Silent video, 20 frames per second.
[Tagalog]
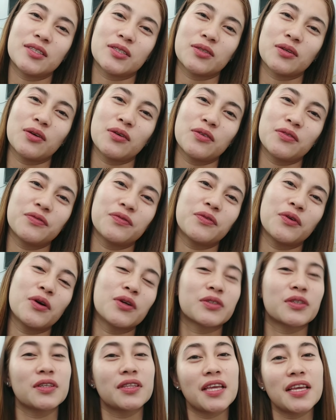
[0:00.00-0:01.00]
So,
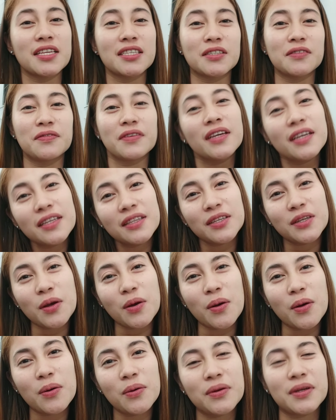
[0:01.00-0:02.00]
for today's
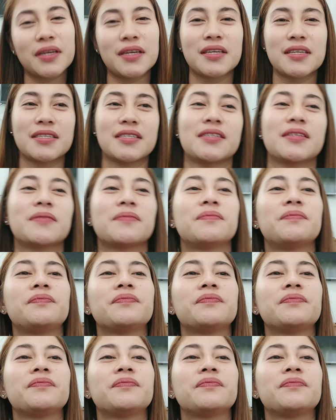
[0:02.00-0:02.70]
video is